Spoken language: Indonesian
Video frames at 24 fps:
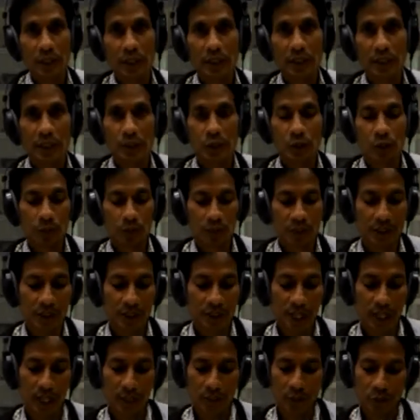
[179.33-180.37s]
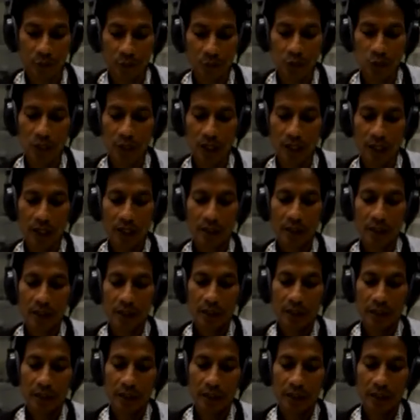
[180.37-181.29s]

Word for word: hidup di dalam juga